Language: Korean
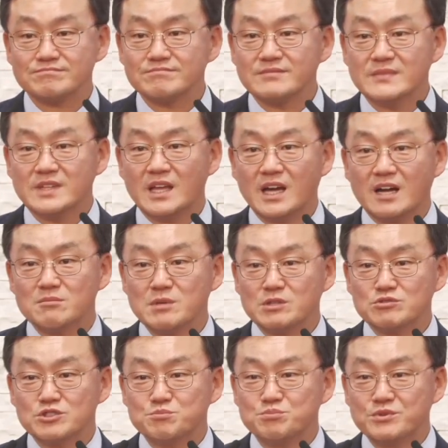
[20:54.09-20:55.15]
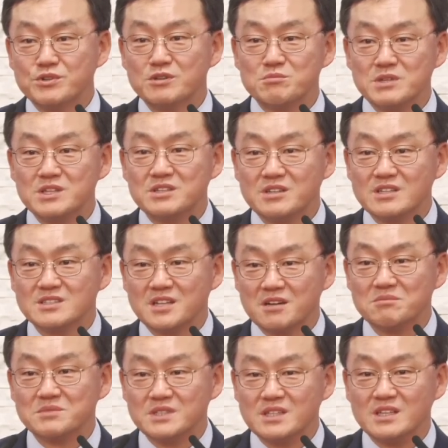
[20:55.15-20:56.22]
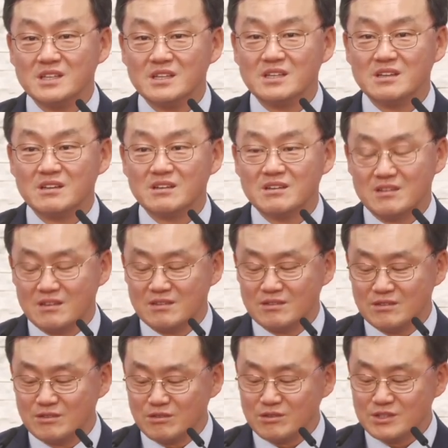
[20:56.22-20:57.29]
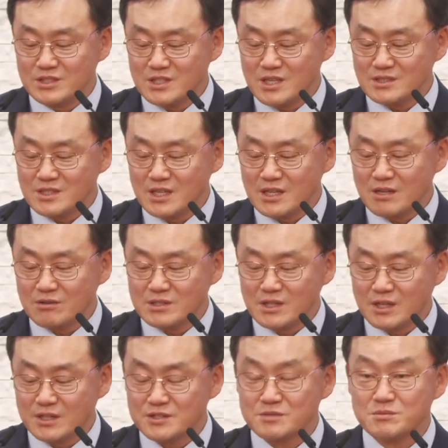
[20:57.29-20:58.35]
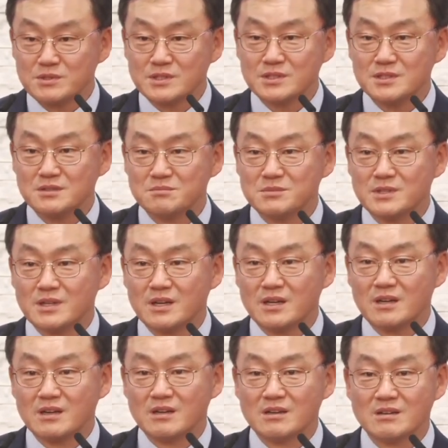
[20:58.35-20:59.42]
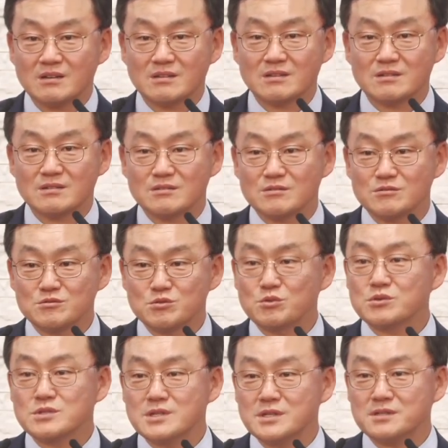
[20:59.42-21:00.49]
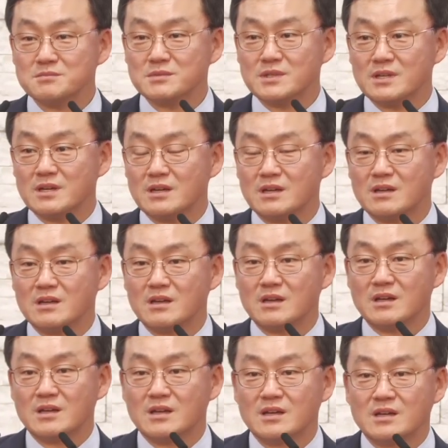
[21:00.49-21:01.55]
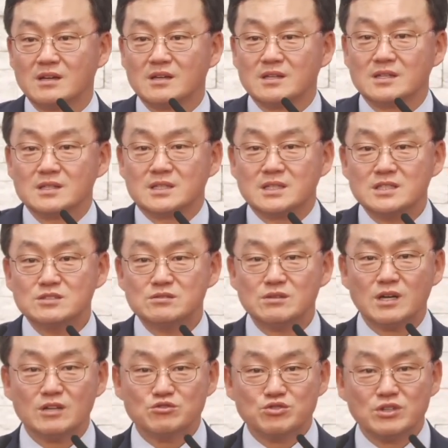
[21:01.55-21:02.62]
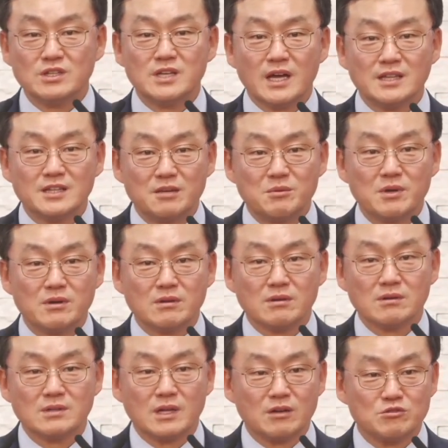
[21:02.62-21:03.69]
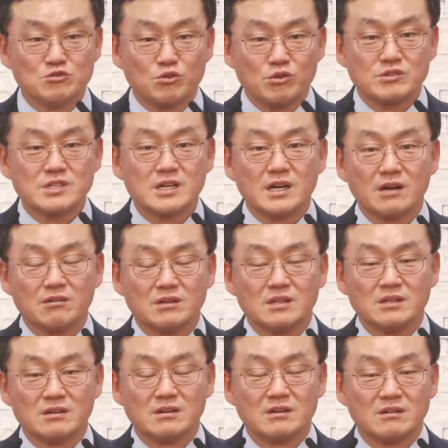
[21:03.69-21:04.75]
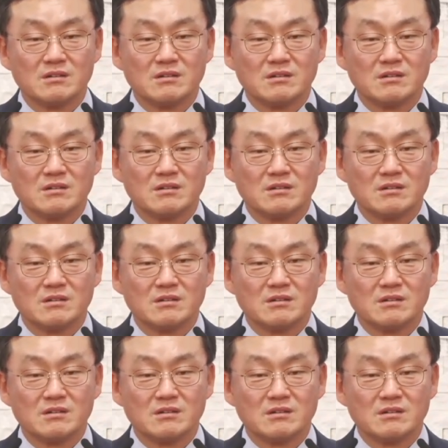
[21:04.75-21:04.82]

내가 믿고 싶은 걸 믿는 거예요, 사람들이. 그거 신앙상이라고 생각하시면 큰일입니다. 종교 생활입니다. 그리스도가 주인이 안 되면 나는 종교 생활하고 을 있는 거예요.